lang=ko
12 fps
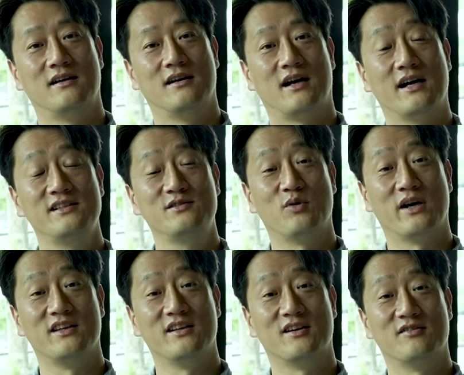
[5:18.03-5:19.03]
아이스
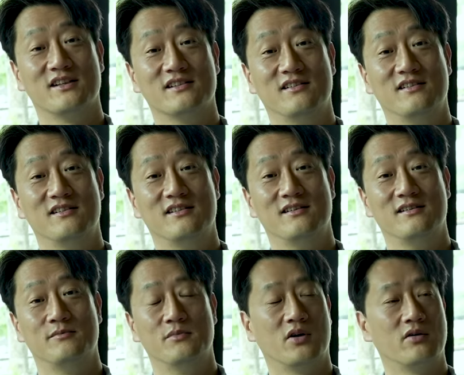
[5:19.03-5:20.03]
와인이라고 해서
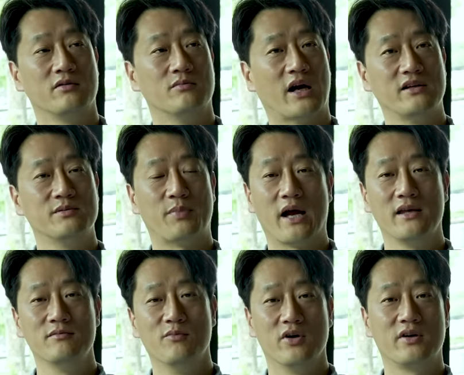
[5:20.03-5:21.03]
거기는 아이스 바인
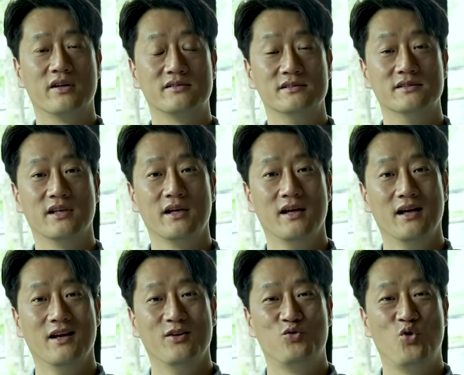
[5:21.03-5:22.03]
뭐 이렇게 쓰는데
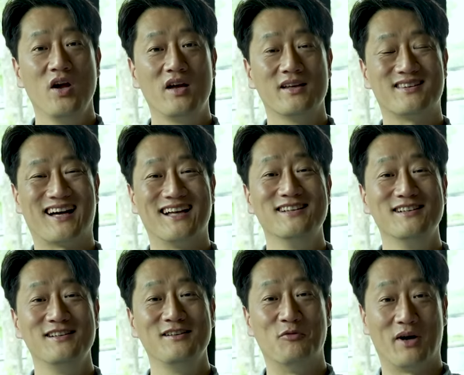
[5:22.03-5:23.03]
되게
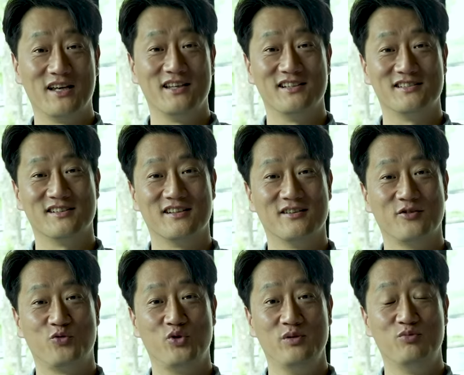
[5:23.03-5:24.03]
단 와인이 있어요.
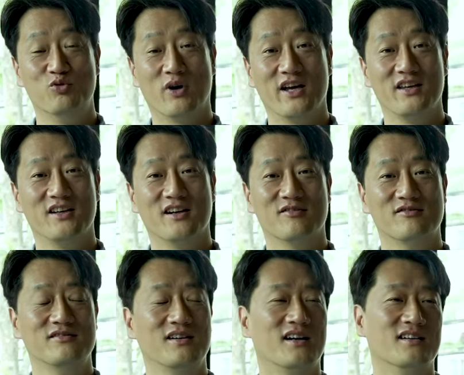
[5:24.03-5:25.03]
귀부 와인이라고
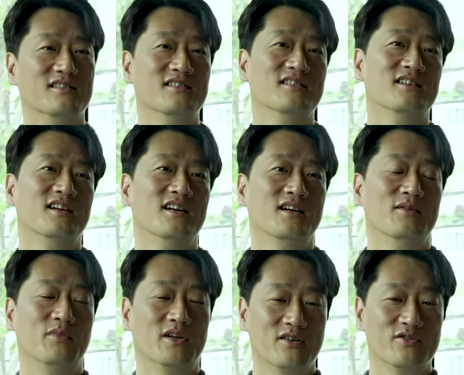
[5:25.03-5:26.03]
하는
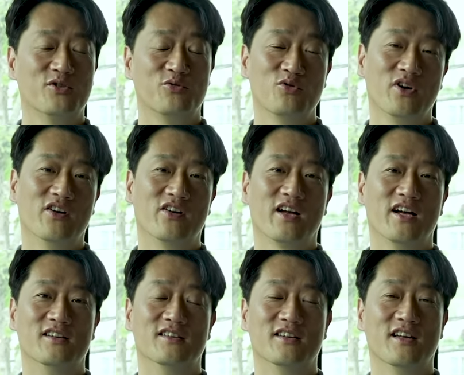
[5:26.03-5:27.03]
뭐 그런 종류가 여러 개가
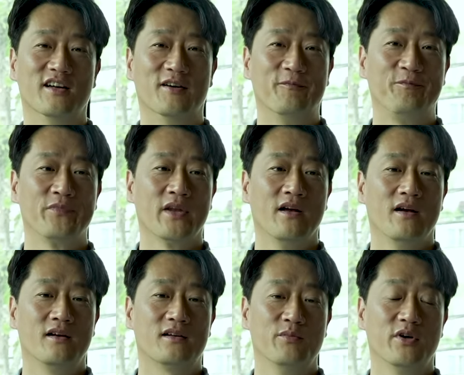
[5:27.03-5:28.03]
있는데
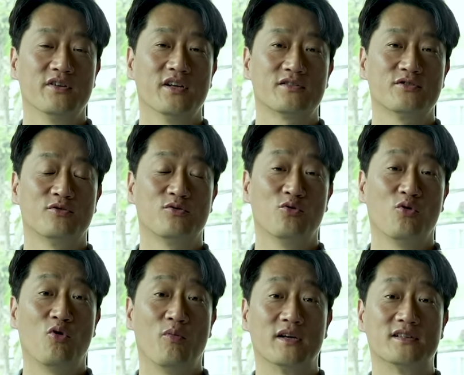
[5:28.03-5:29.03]
일단 명략적으로 놓고
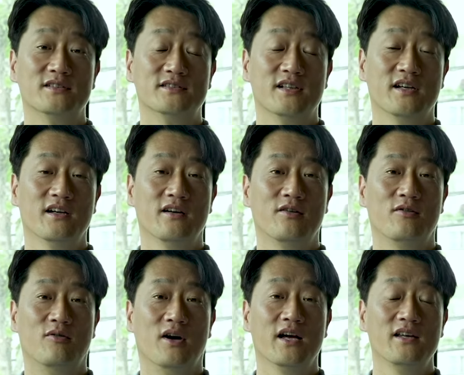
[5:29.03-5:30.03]
봤을 때
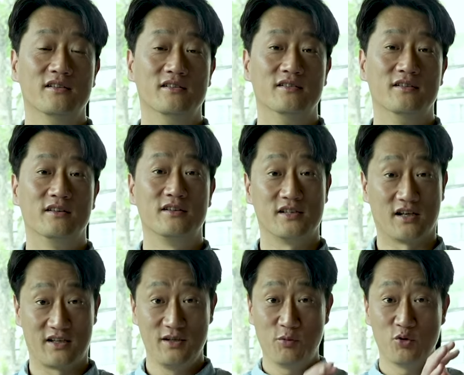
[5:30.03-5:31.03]
와인은 자
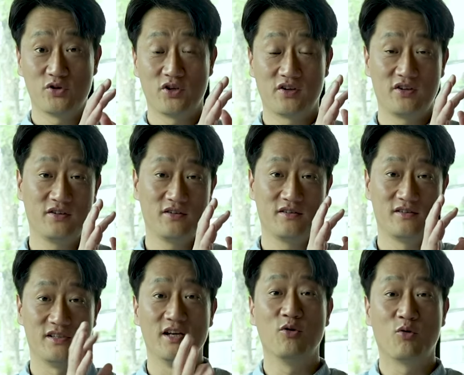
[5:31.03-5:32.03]
기본적인
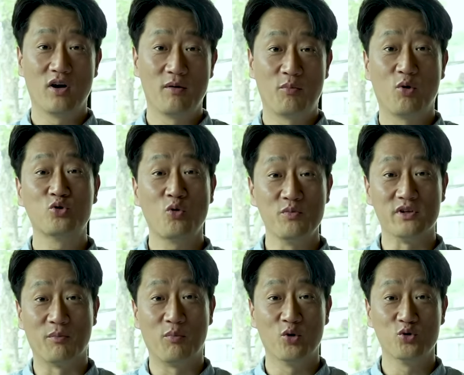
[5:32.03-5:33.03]
재료가 포도입니다.
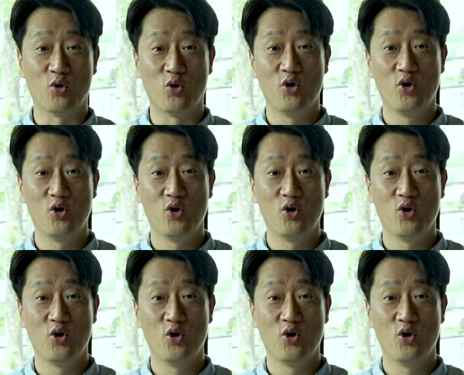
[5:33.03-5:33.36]
포도.